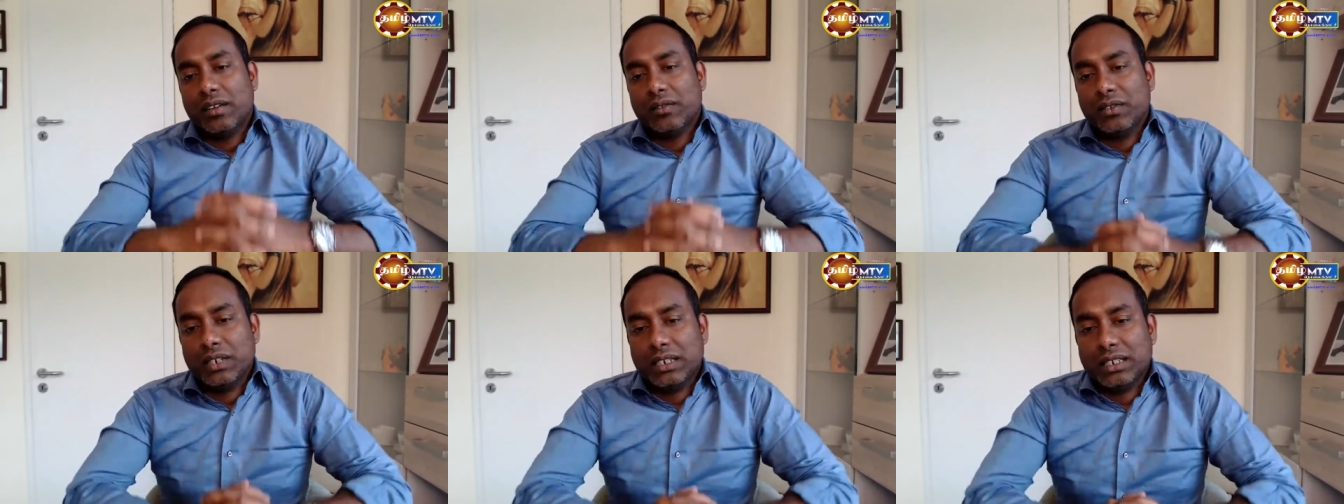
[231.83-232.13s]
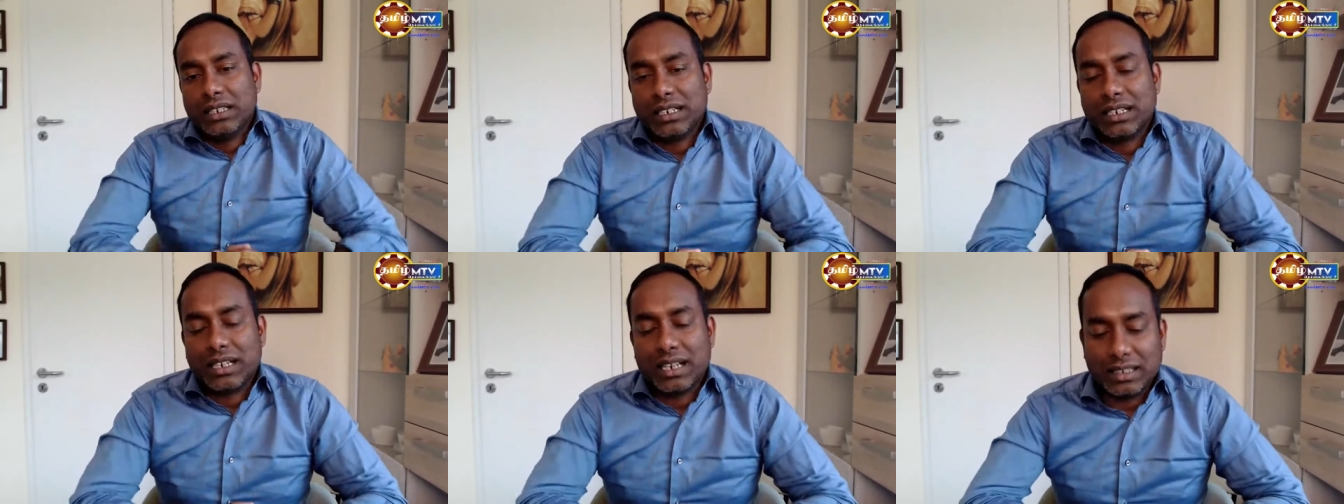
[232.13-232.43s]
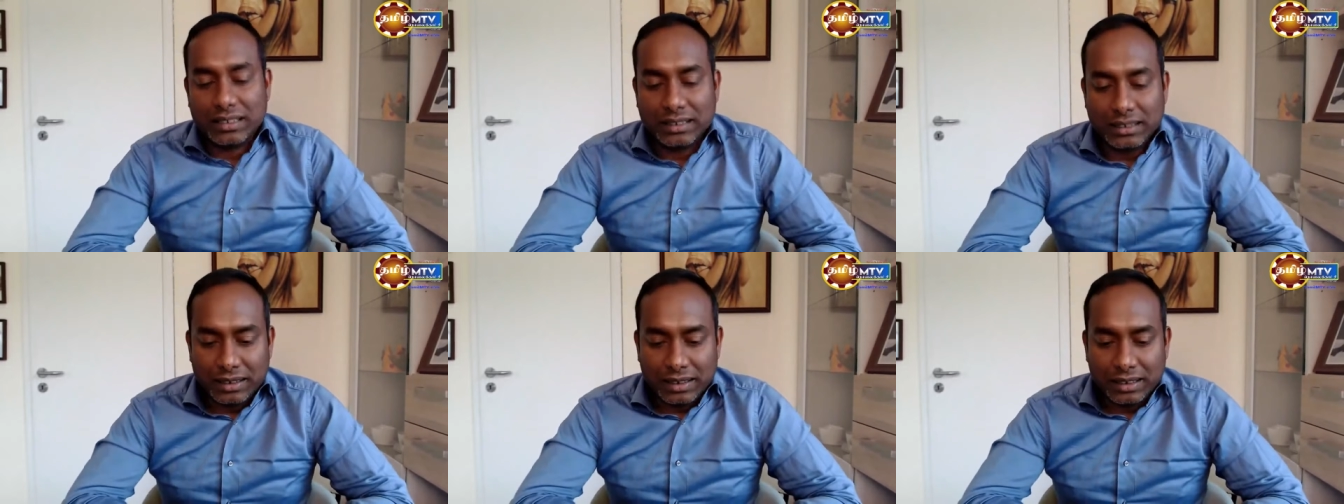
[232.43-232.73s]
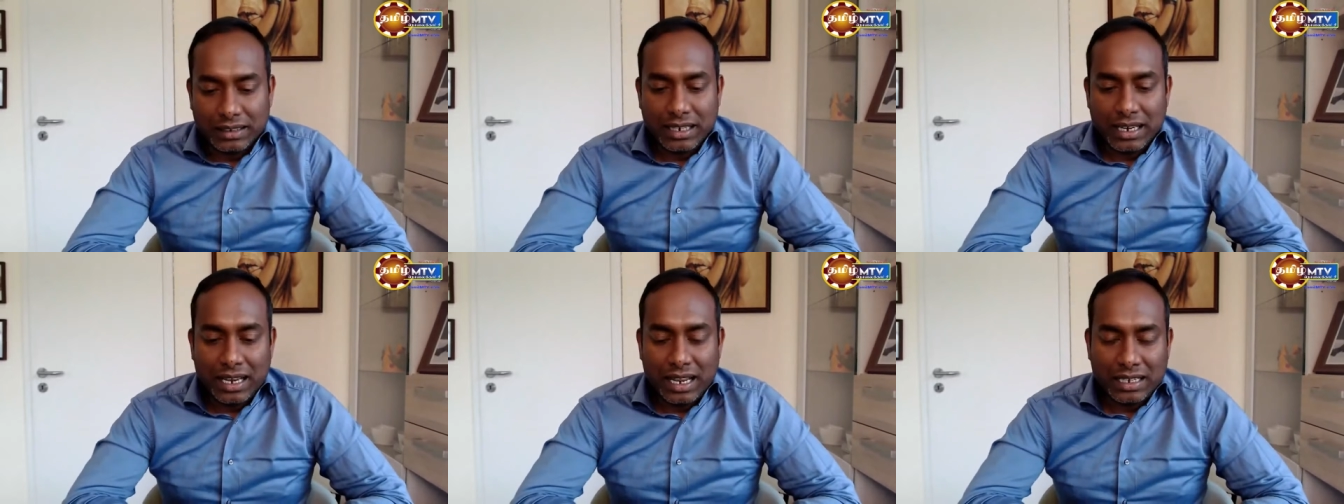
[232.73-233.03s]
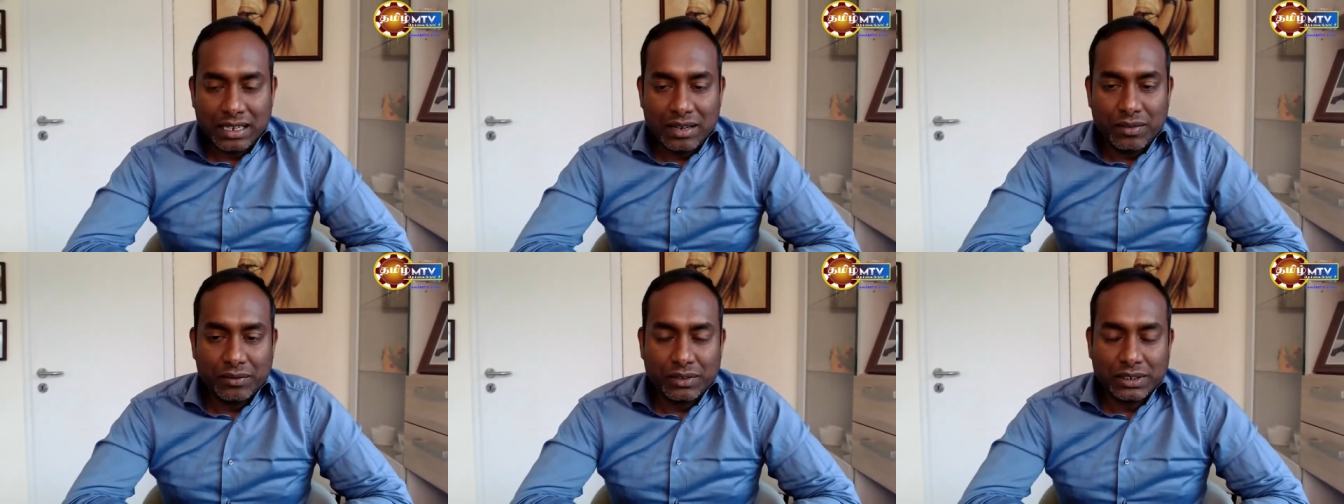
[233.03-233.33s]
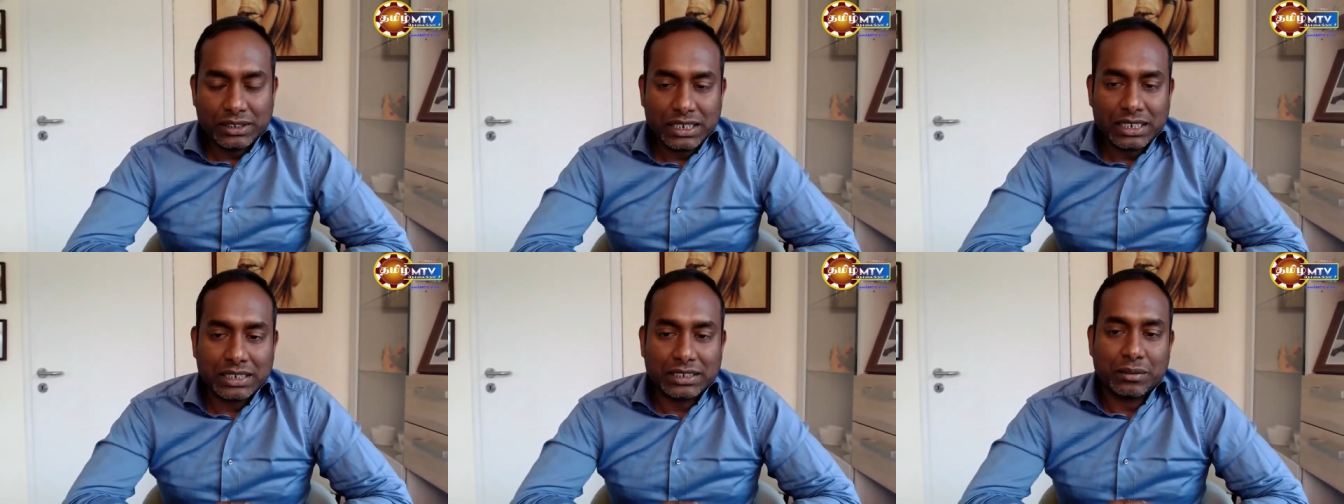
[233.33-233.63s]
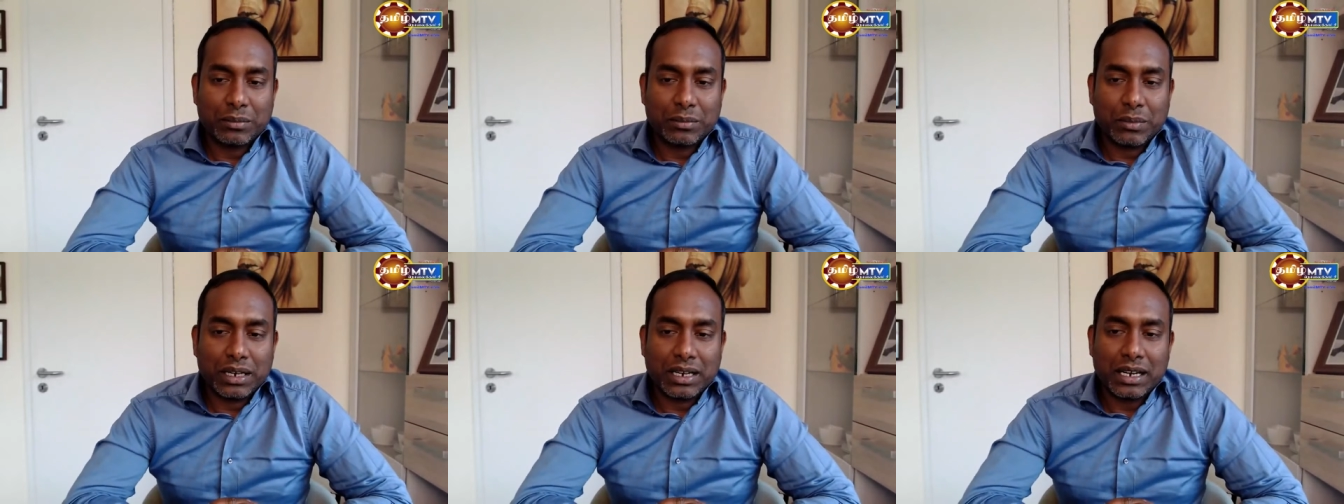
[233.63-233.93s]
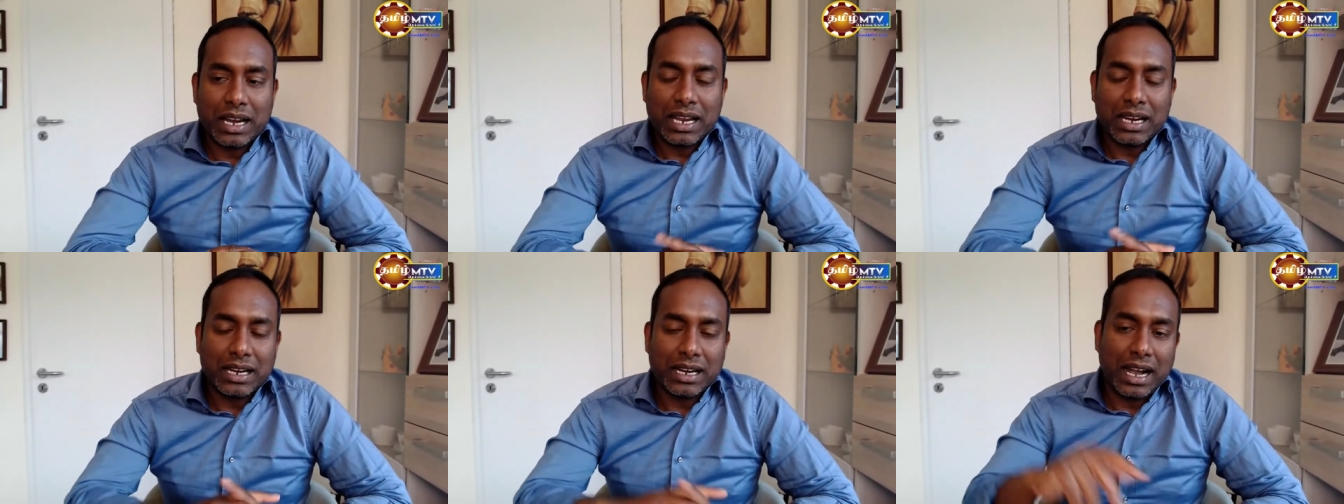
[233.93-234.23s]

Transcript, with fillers: விடுகின்றது இதில் என்ன விசேஷம் என்றால்